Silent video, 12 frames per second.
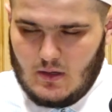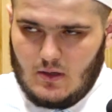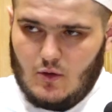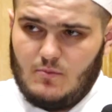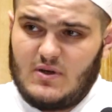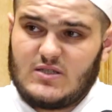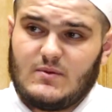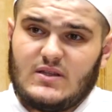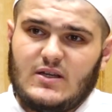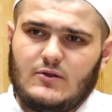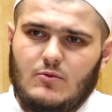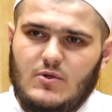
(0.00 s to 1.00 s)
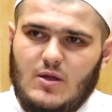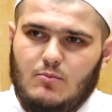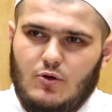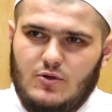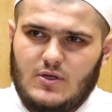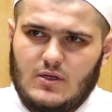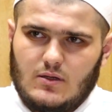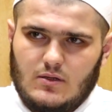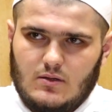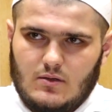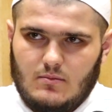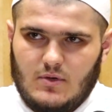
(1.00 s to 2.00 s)
И он посмотрел на меня, понял,
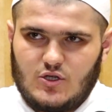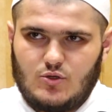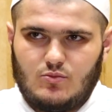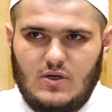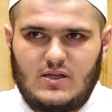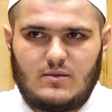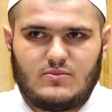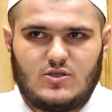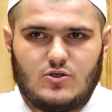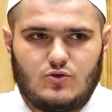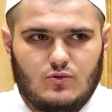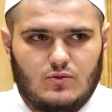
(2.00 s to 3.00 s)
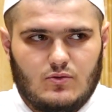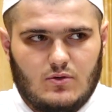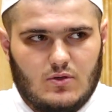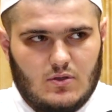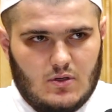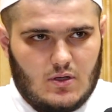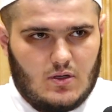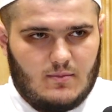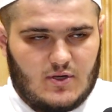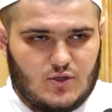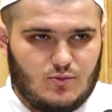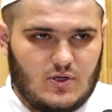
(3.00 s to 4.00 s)
почему я там сижу,
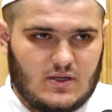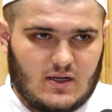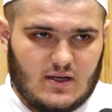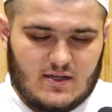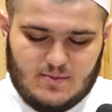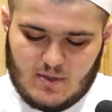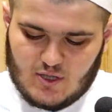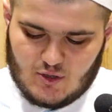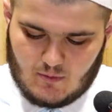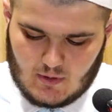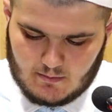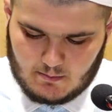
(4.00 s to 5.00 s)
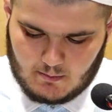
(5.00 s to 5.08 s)
почему я так расспрашивал.